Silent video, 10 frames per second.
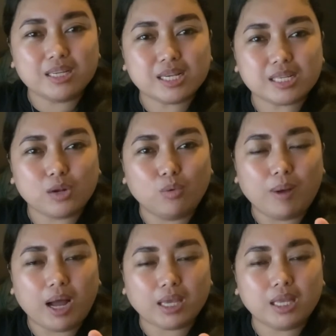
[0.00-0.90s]
siya sa
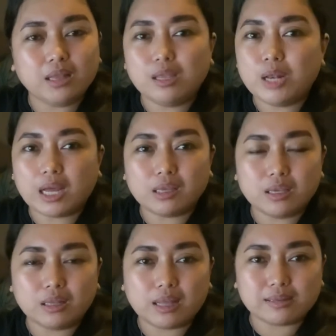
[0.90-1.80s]
lubak, hindi
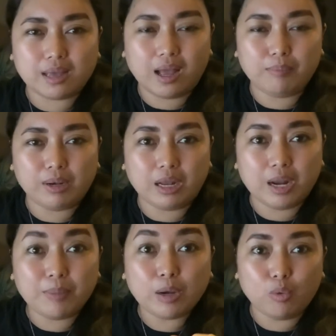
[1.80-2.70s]
nakikita sa camera
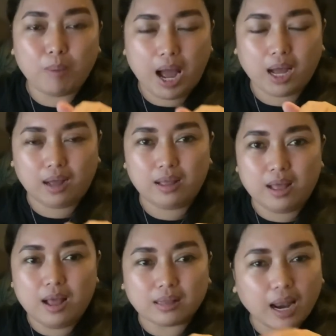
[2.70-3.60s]
na may lubak.
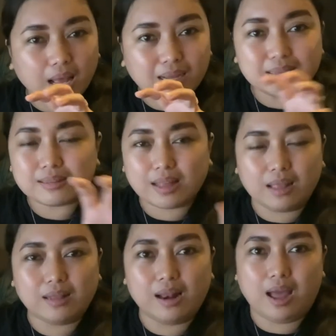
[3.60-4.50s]
Talagang
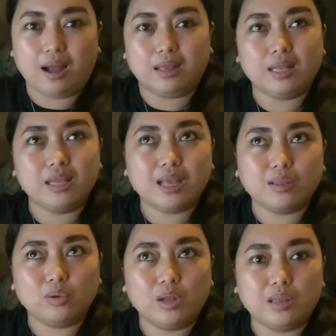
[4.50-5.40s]
steady lang. Hindi
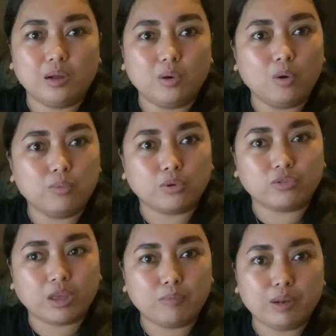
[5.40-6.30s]
katulad ng GoPro
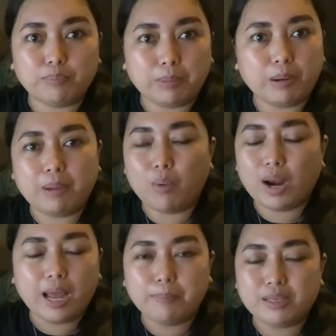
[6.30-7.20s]
7 pababa,
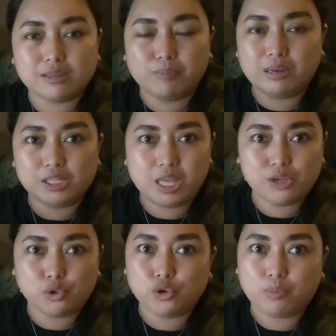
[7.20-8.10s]
wala pa
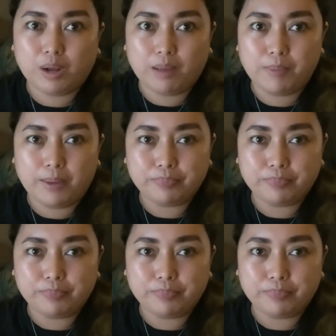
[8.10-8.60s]
stabilization yun mga be.